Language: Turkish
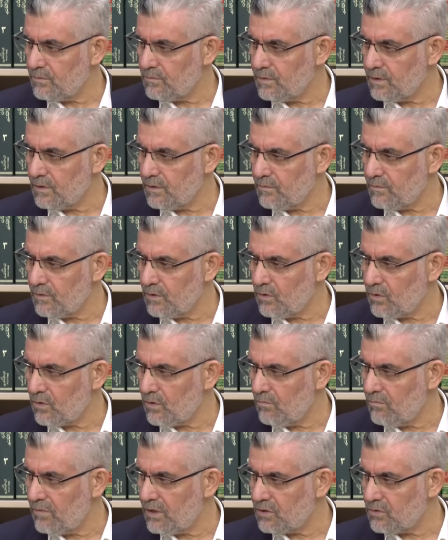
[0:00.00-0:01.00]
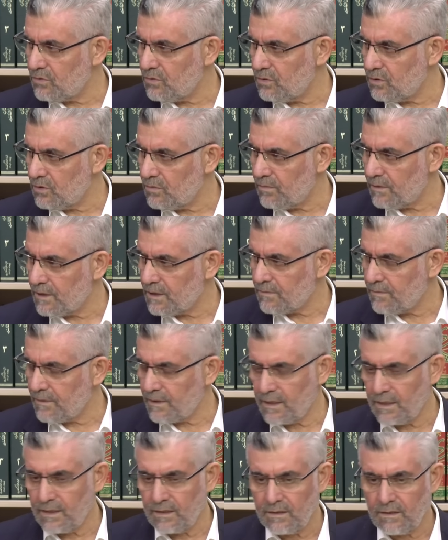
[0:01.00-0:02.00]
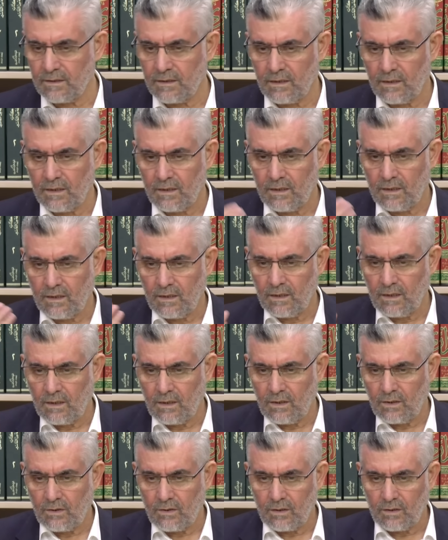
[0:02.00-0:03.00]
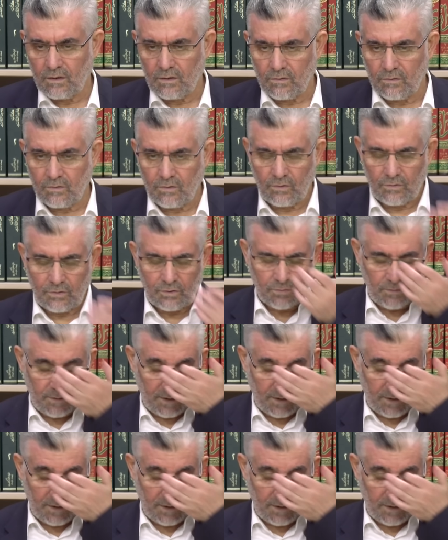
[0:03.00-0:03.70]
Bir, bir 10-15 günlük başbakan konuşma